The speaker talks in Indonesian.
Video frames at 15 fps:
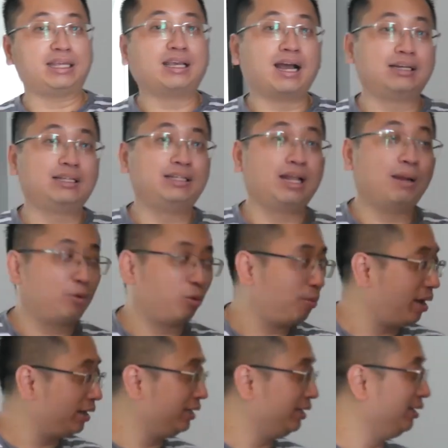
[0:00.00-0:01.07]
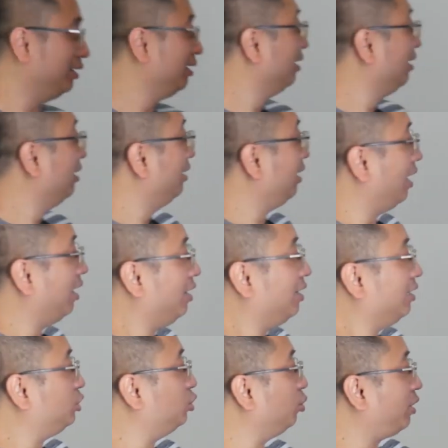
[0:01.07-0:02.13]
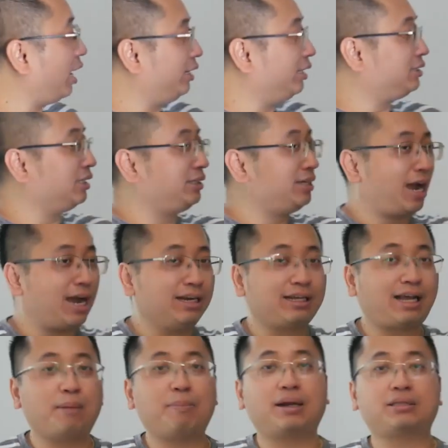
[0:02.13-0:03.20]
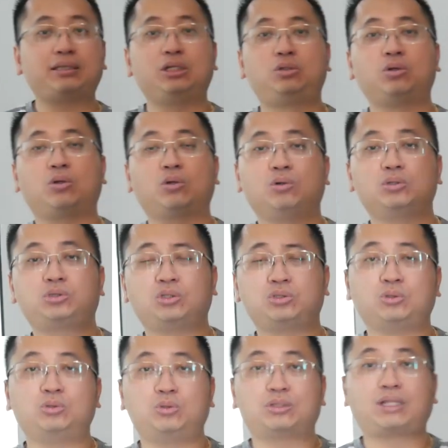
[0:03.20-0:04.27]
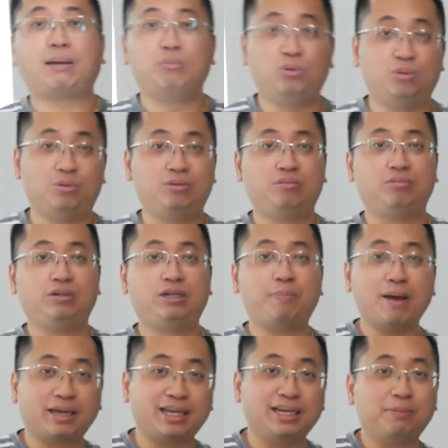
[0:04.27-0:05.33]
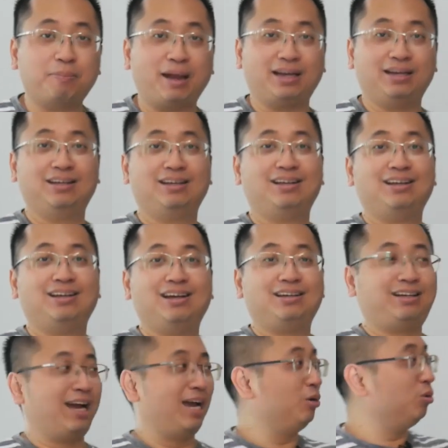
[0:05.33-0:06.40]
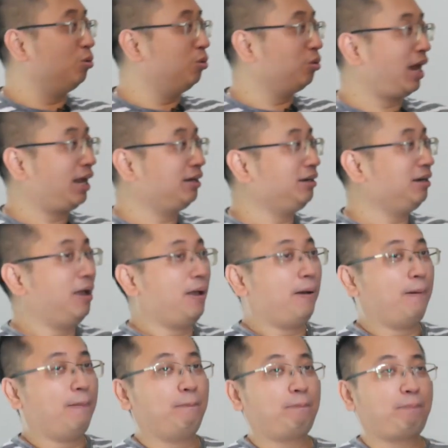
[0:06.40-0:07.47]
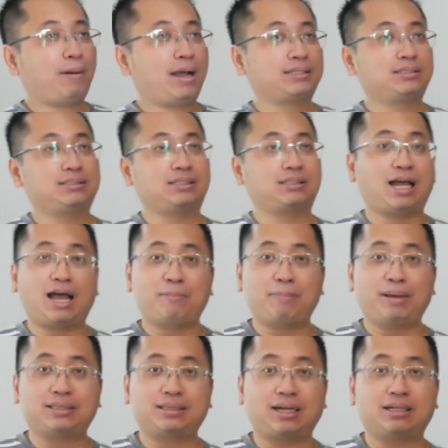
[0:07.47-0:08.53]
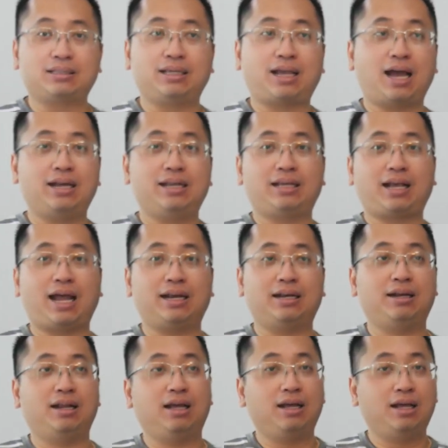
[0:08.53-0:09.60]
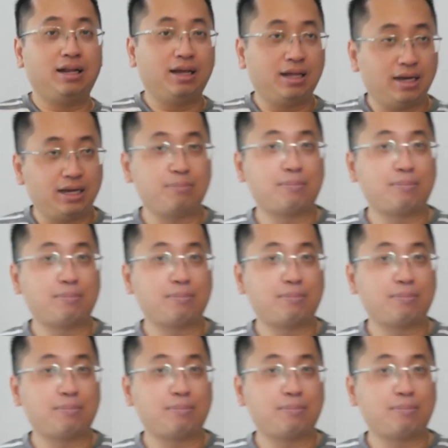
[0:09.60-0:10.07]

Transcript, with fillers: tinggal di dalam rumah ini. Nah, juga disediakan kamar tidur khusus untuk tamu di bagian depan dengan ukuran 4,5 meter dikalikan 5